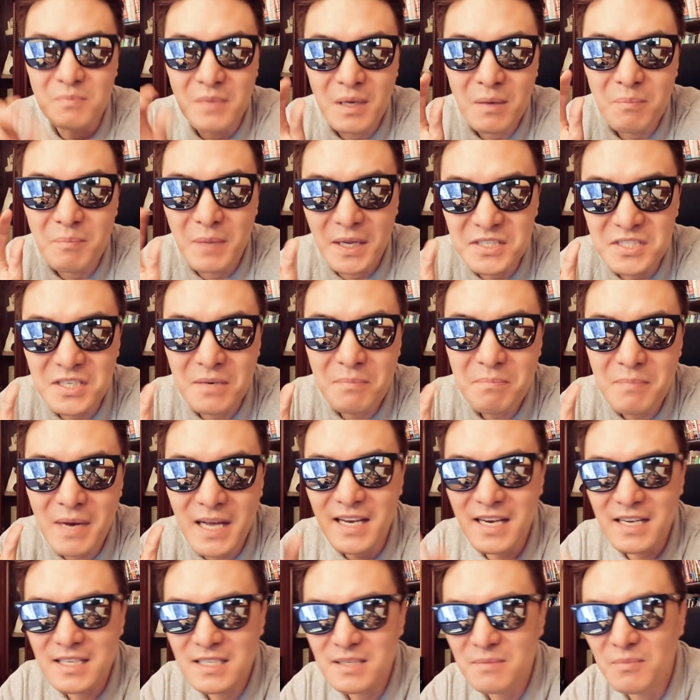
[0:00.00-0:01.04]
몇 점
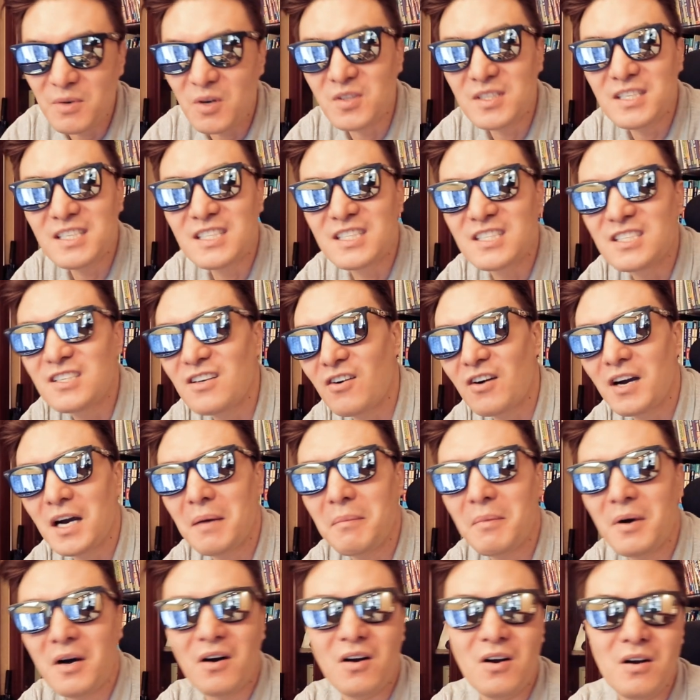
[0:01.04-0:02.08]
받아야지 뭐 어디
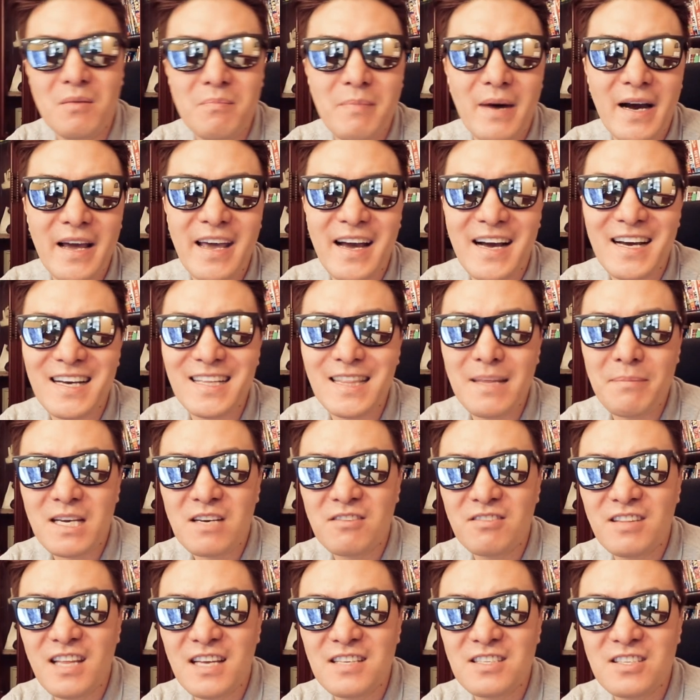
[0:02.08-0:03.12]
들어가 뭐 얼마의
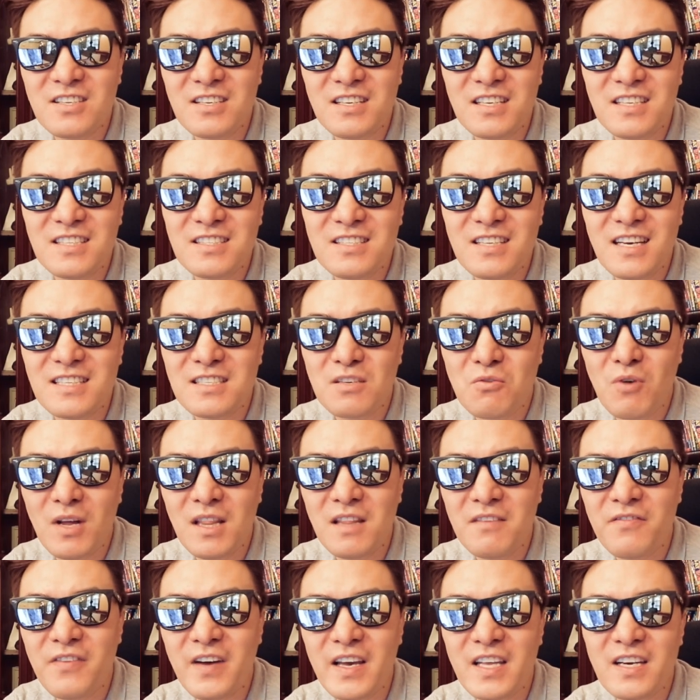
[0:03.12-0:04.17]
아카데믹 크레덴셜이 있어야지
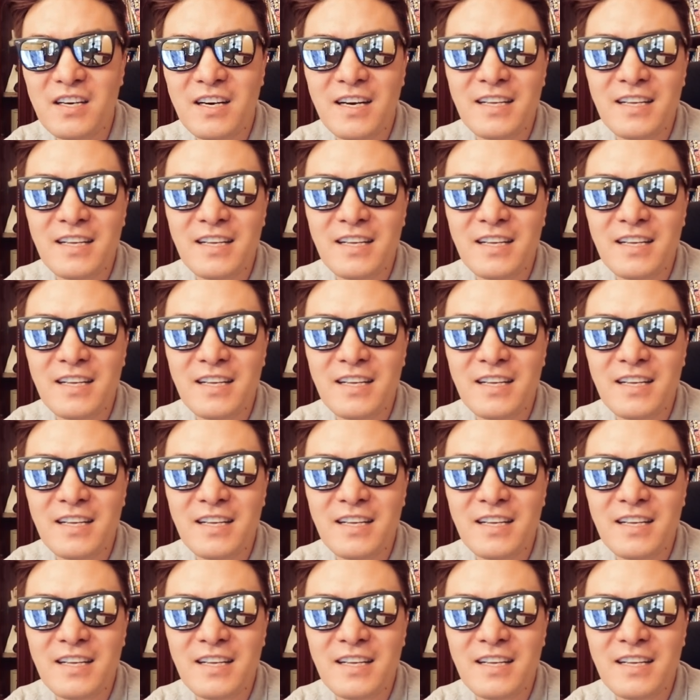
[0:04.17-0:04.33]
퀄리파이를